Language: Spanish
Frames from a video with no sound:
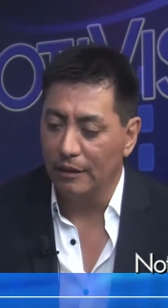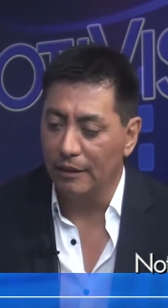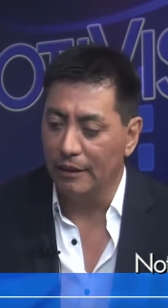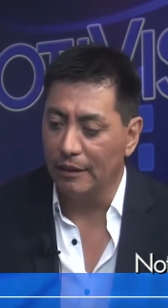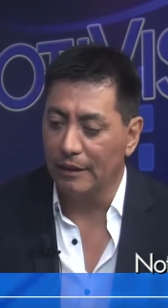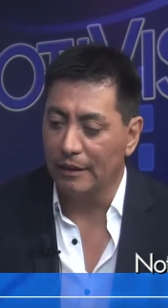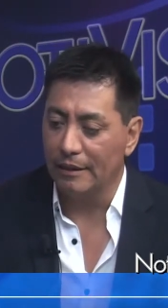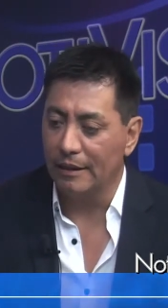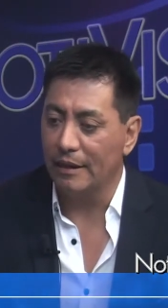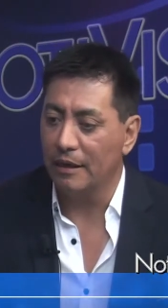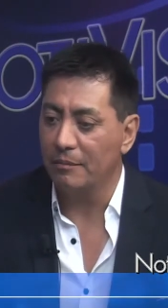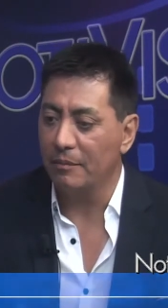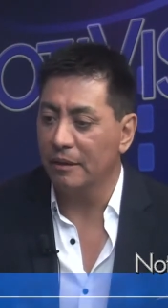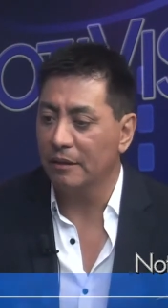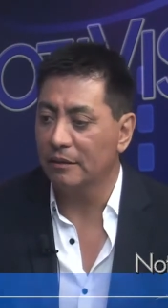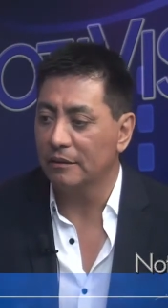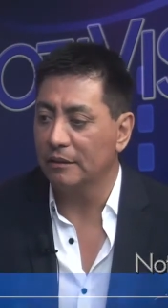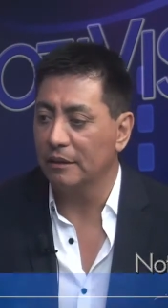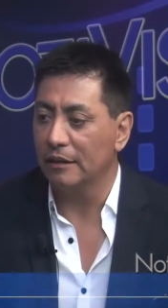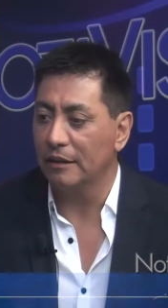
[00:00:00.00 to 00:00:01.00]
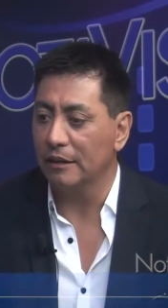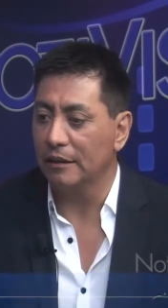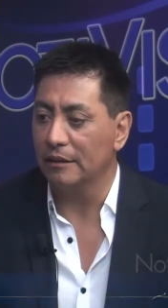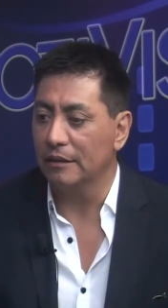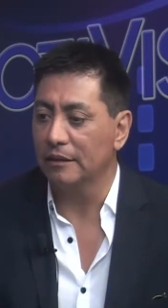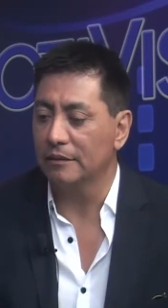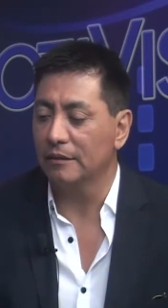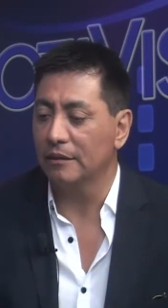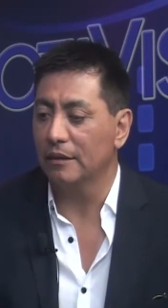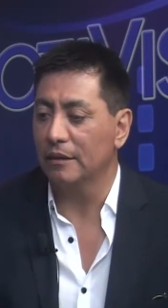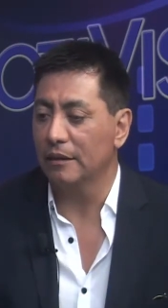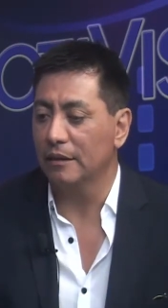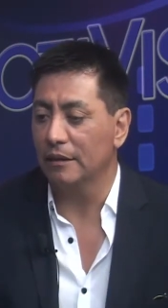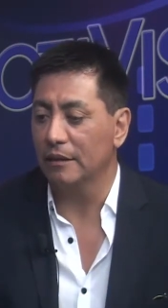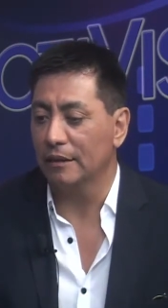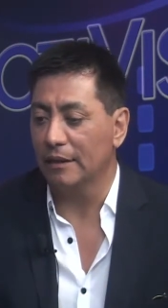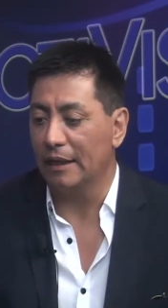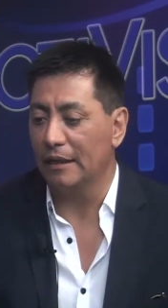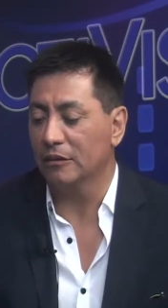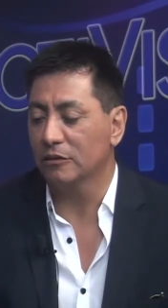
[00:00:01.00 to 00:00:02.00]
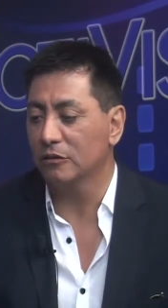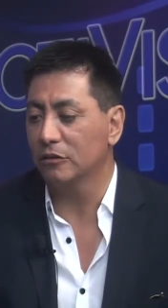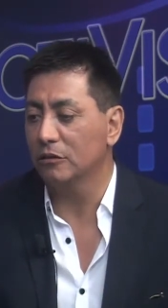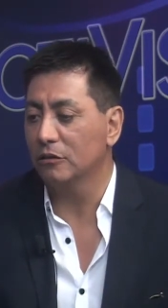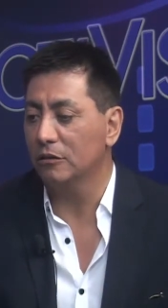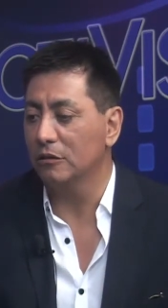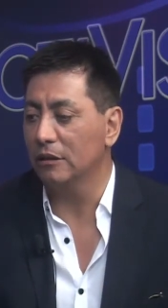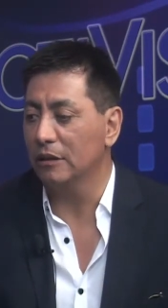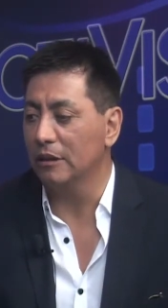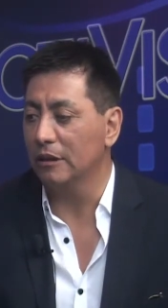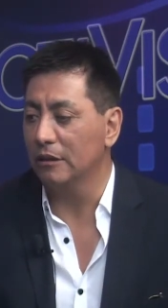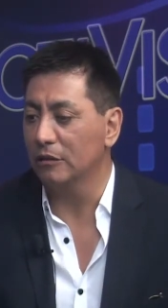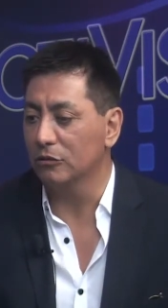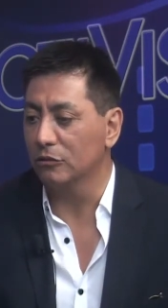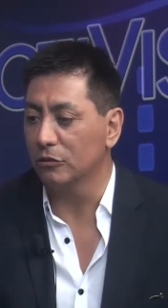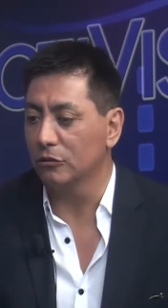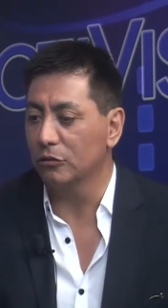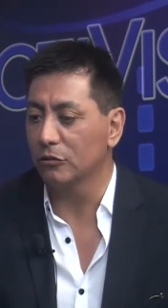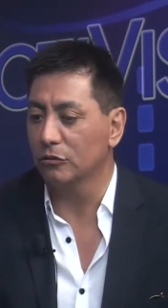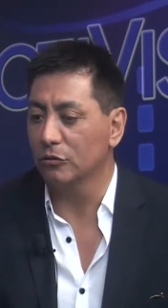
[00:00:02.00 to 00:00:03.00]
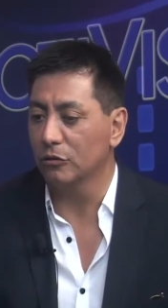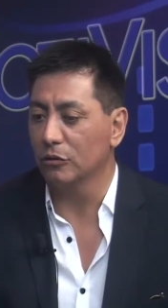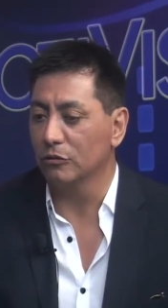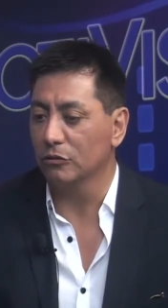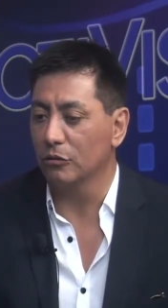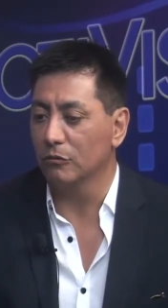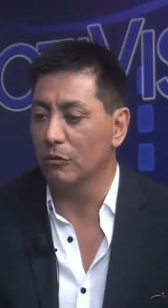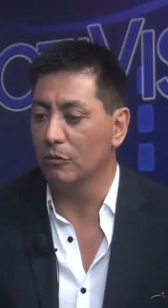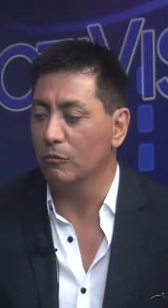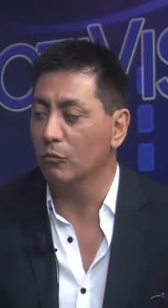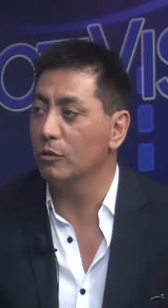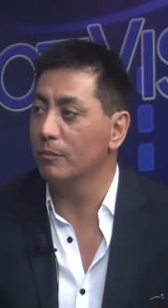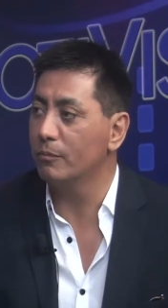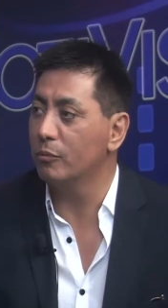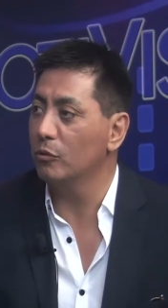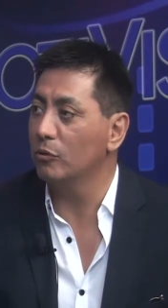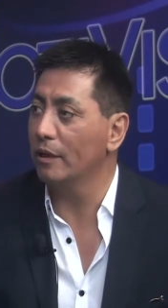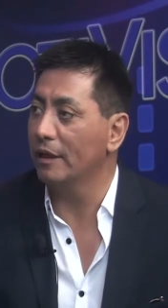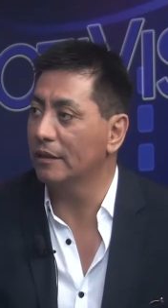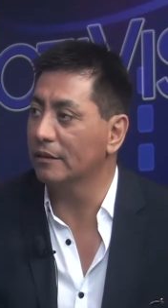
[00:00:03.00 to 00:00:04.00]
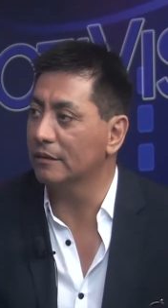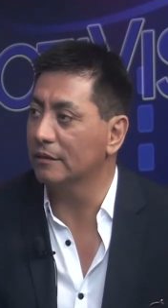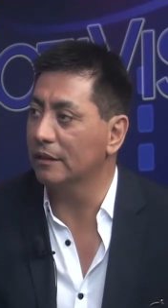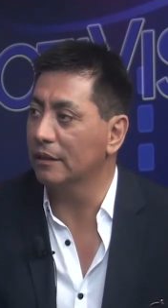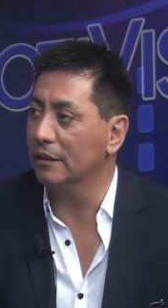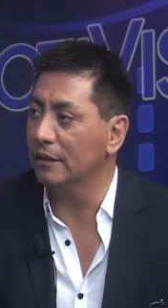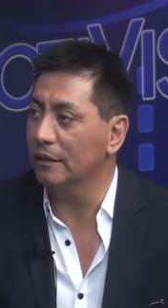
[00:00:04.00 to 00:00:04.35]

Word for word: Eh, claramente en ese caso eh, nosotros somos muy prudentes